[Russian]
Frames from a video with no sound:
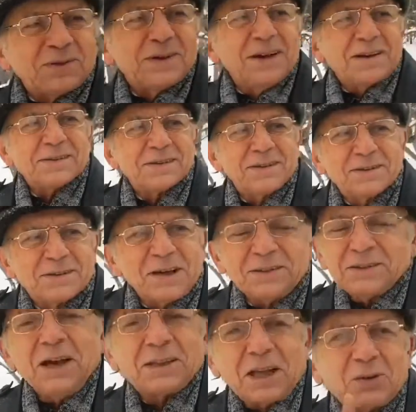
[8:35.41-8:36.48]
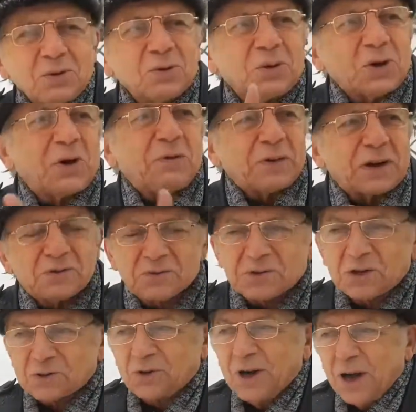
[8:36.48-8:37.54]
него, не будем. За... Нет, одну город. только фразу
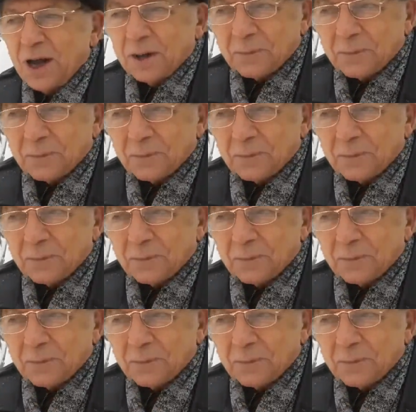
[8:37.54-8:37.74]
скажу.